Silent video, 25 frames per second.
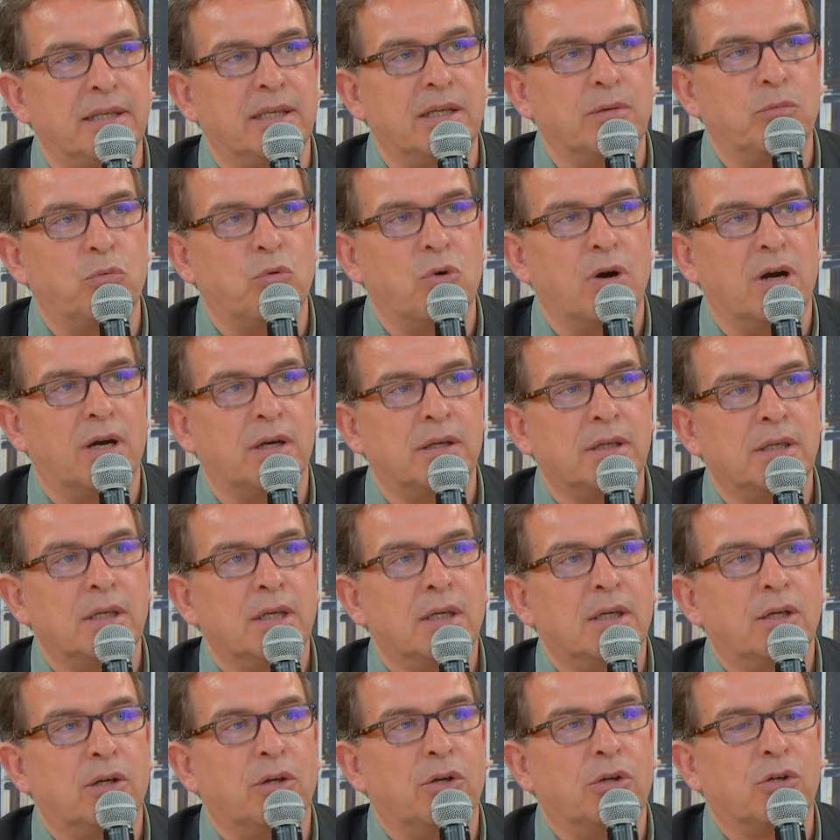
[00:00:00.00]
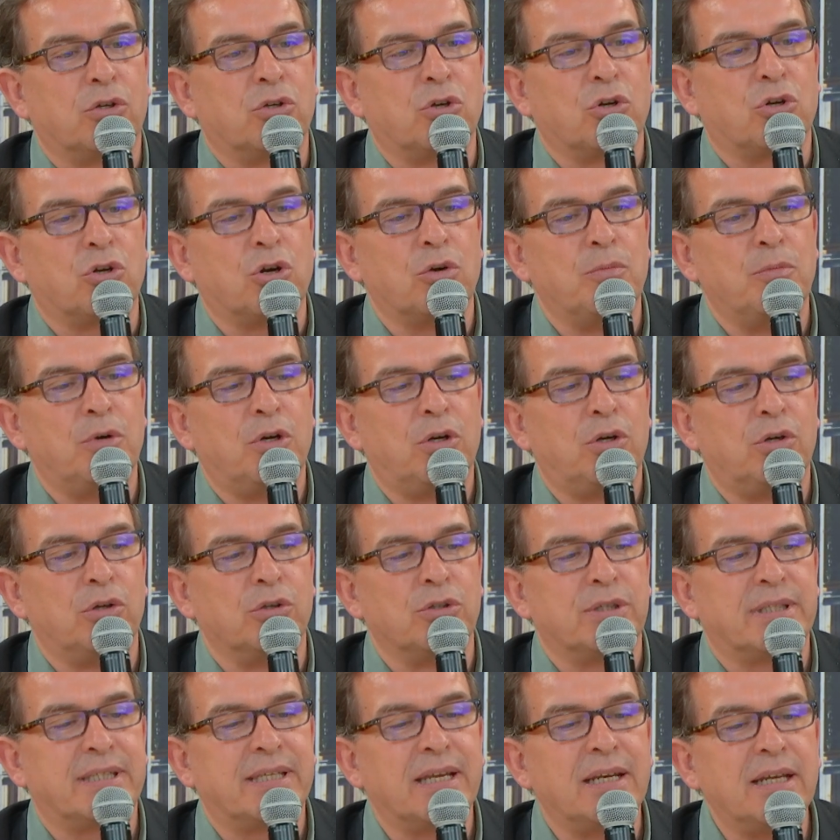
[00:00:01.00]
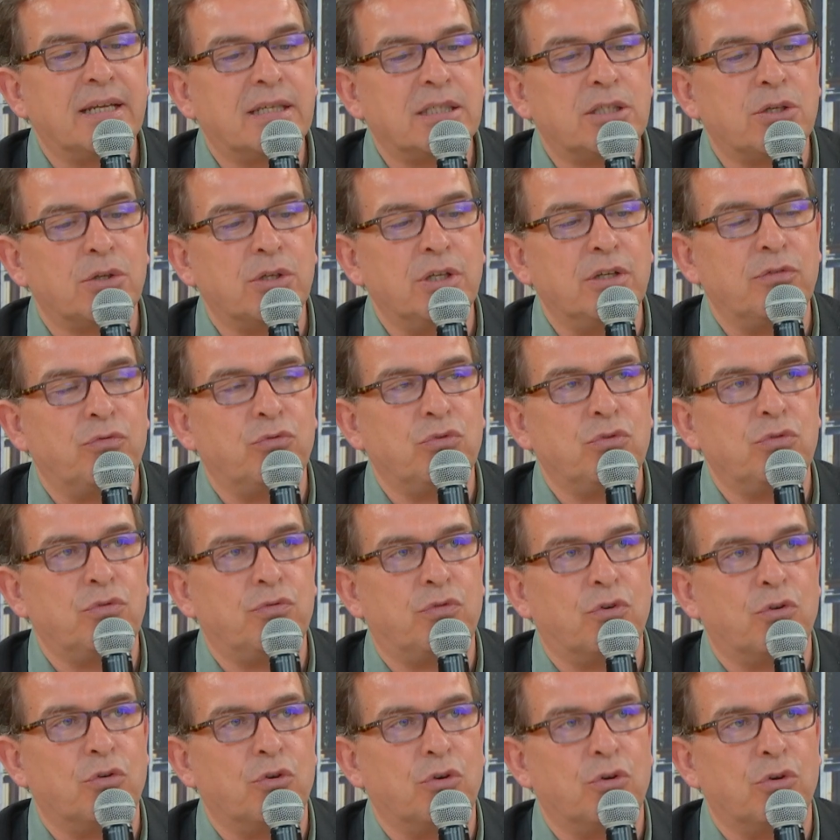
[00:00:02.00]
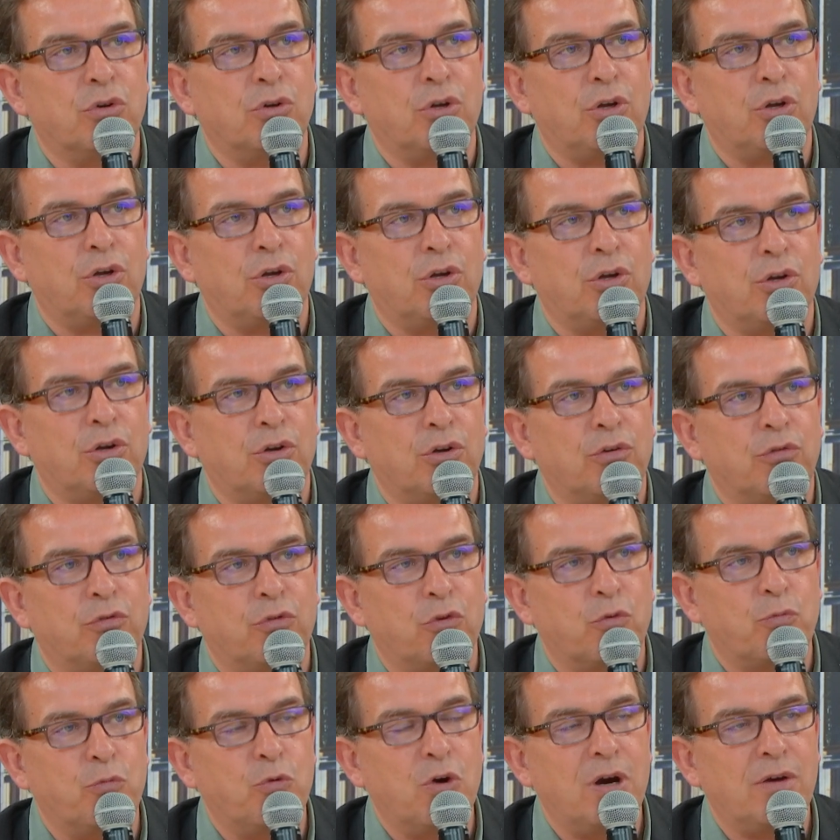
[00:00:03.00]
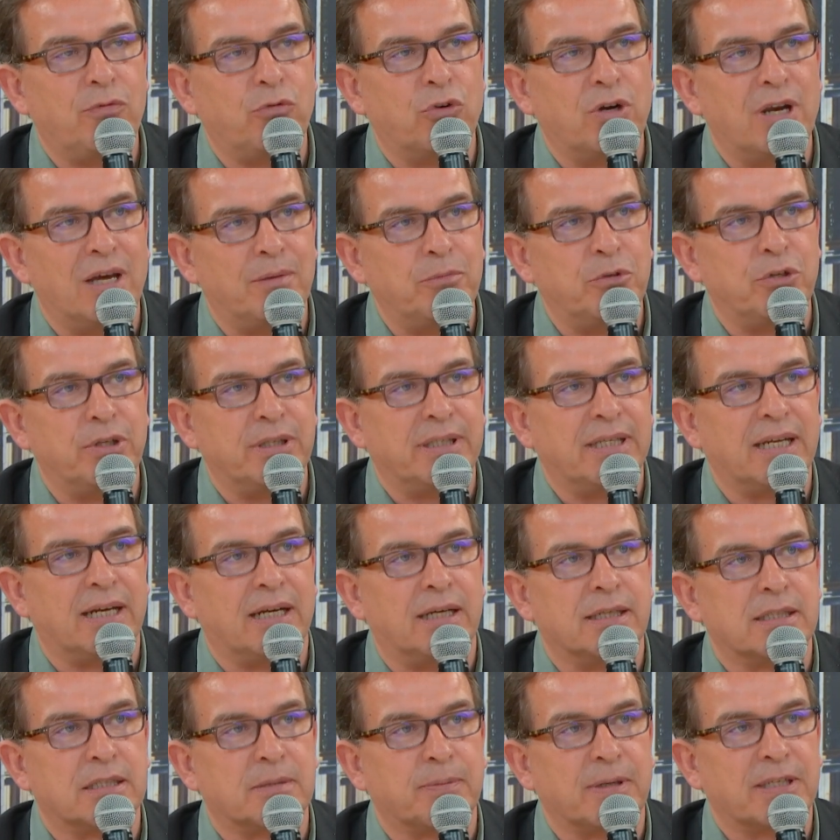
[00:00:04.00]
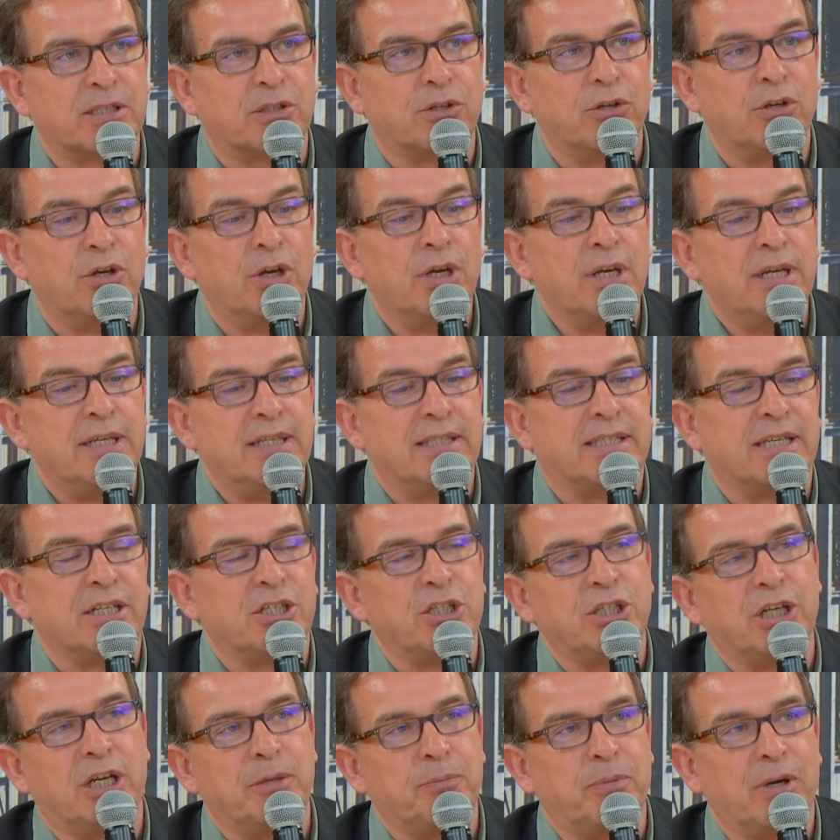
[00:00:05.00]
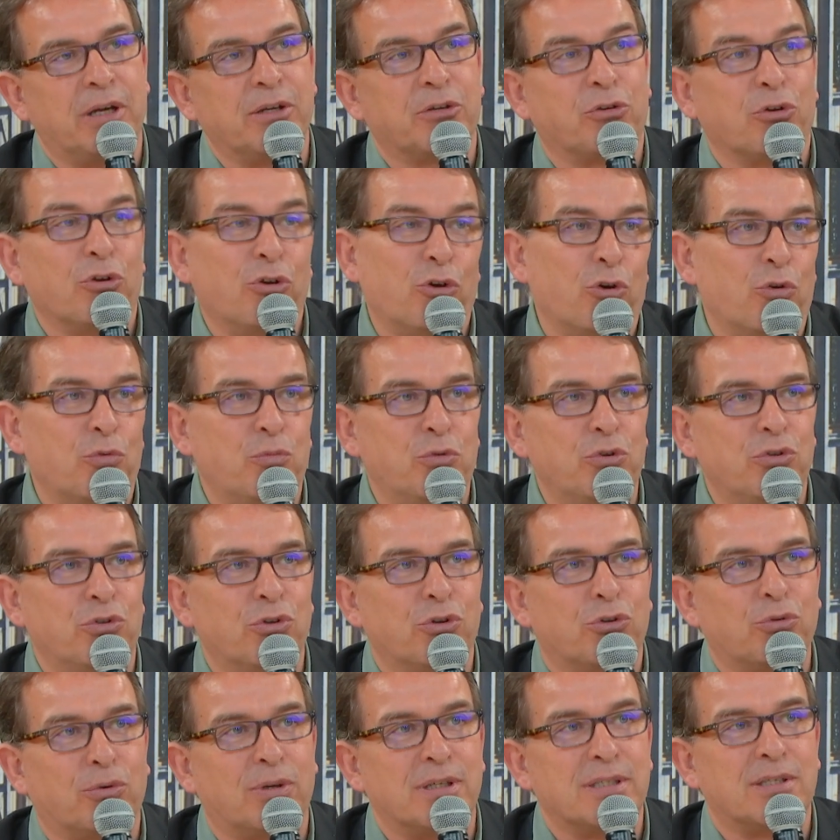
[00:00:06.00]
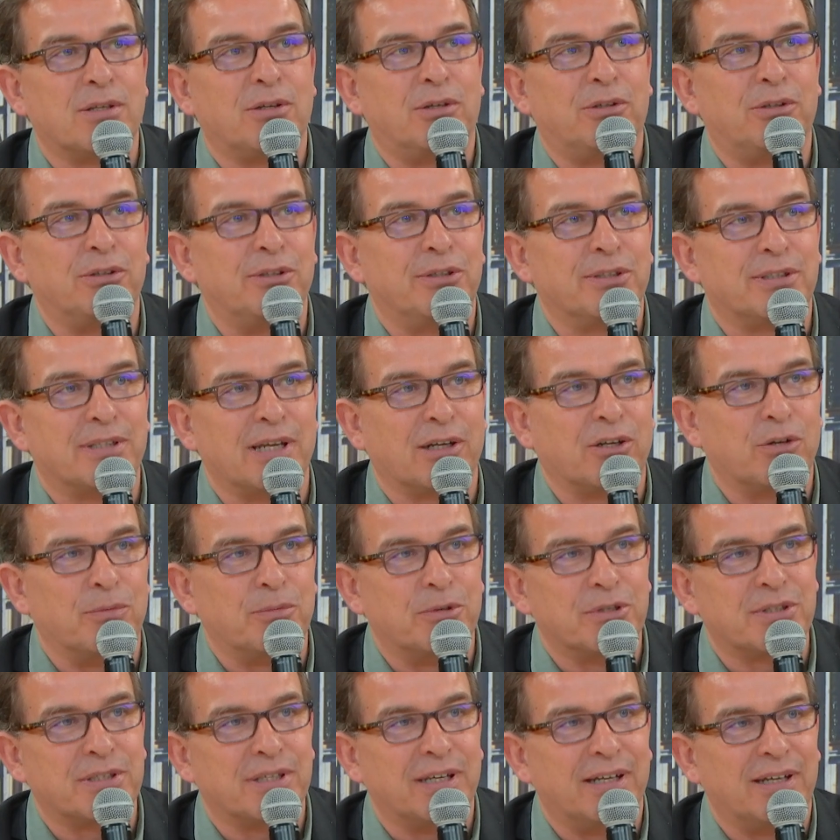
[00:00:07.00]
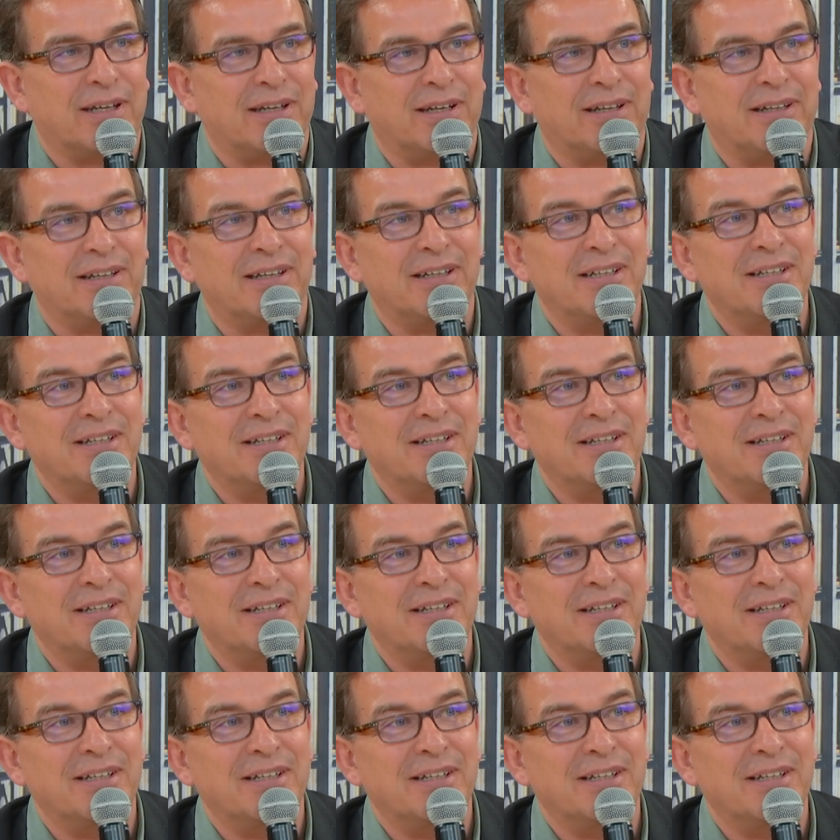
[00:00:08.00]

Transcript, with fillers: des bois, comment sélectionnez-vous vos, bois, vos lames de terrasse Parce qu'il ne s'agirait pas qu'au bout de 2-3 ans, ça commence à...